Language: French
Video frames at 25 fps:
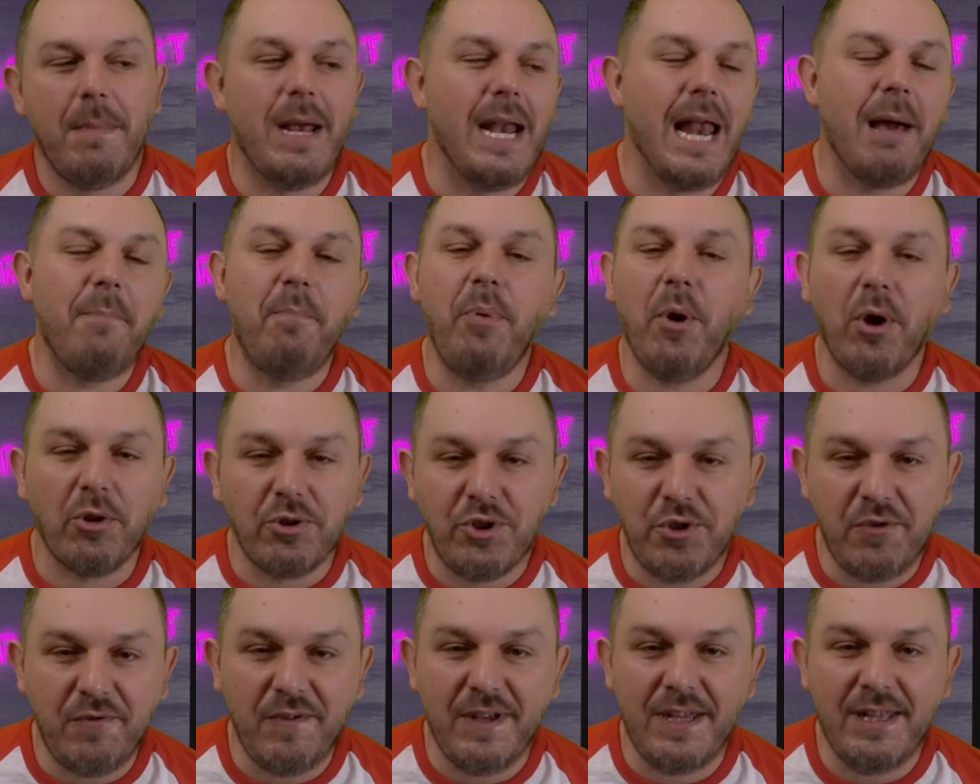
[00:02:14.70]
Mais la peur
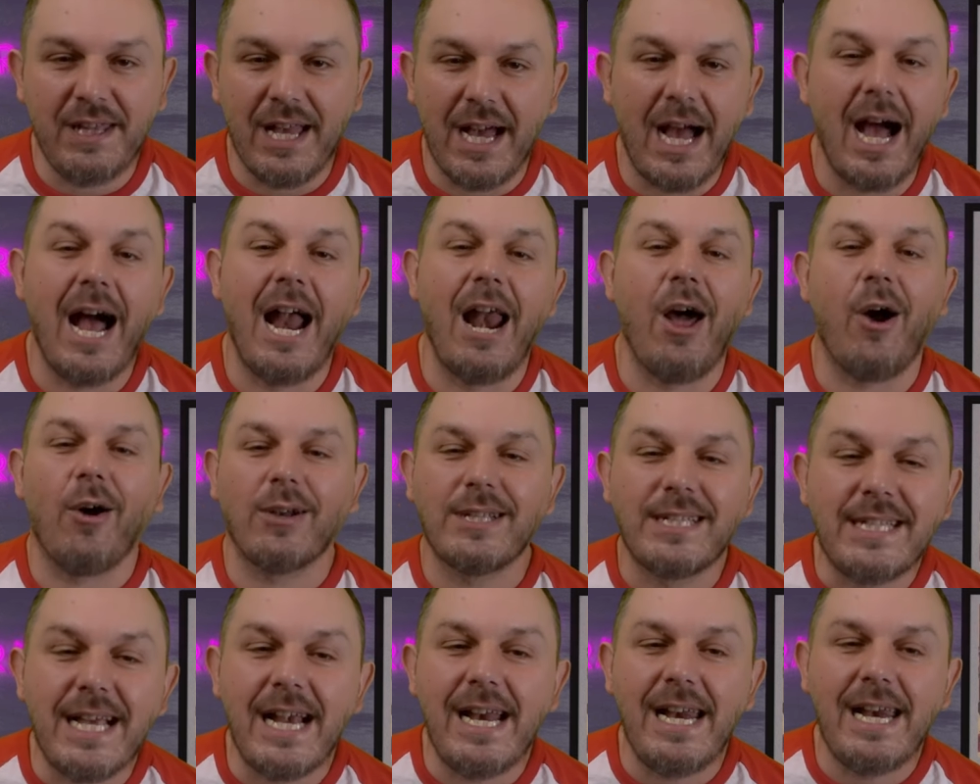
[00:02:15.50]
du vide, alors
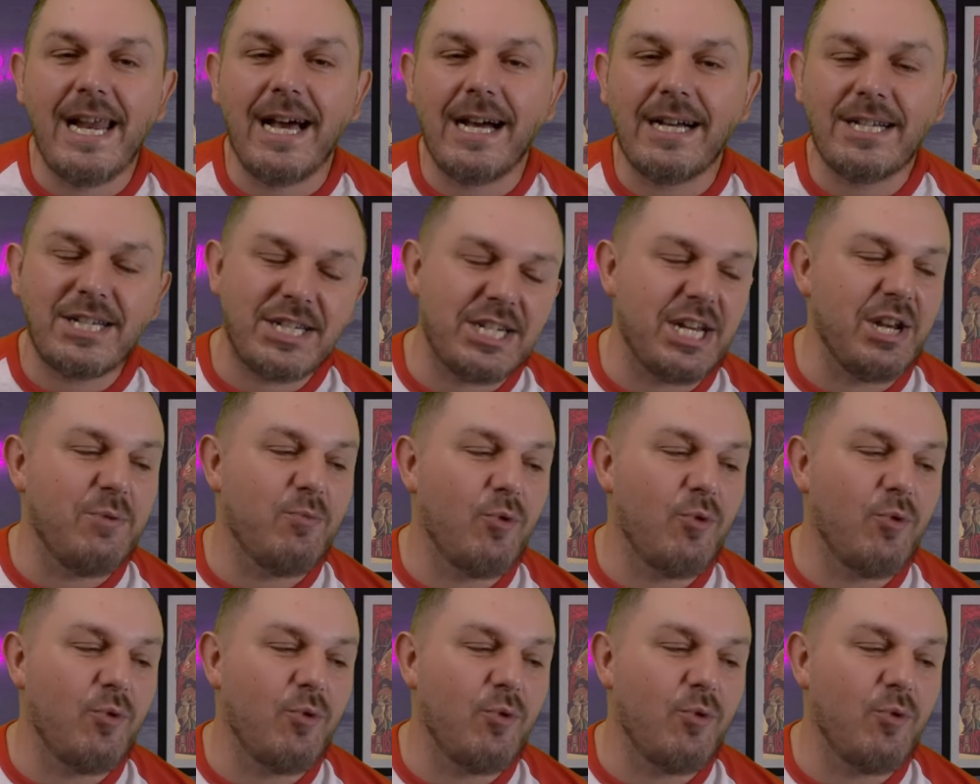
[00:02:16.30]
celle-là, chez